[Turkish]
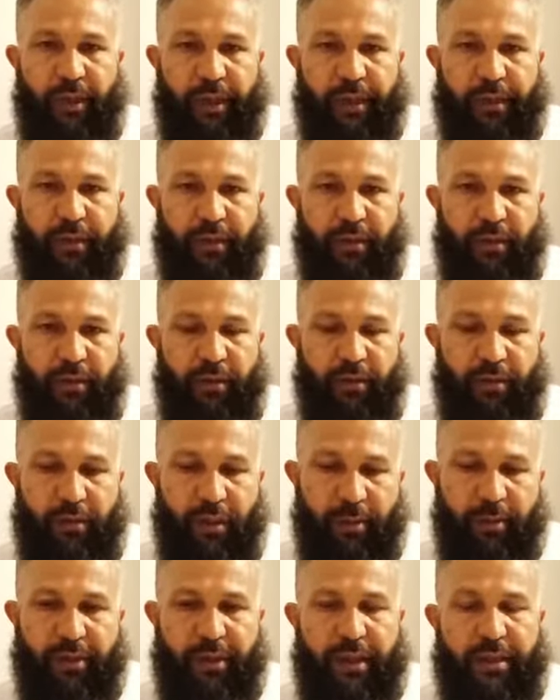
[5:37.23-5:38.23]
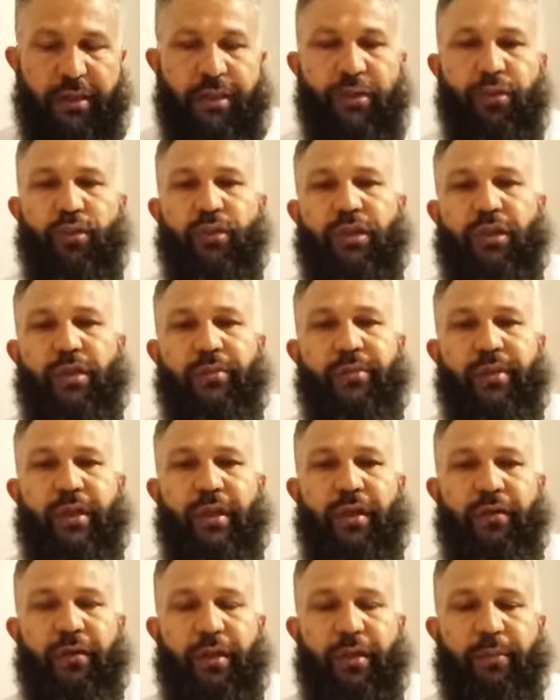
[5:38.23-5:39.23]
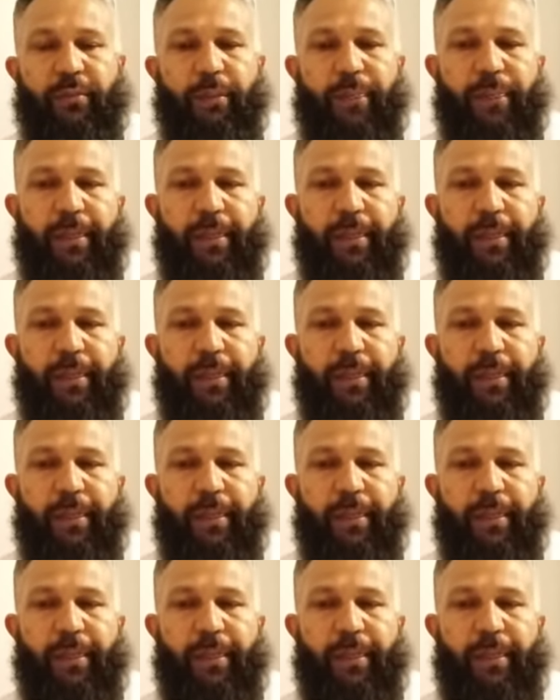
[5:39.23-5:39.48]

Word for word: Yani tabi dersen önce bir nevi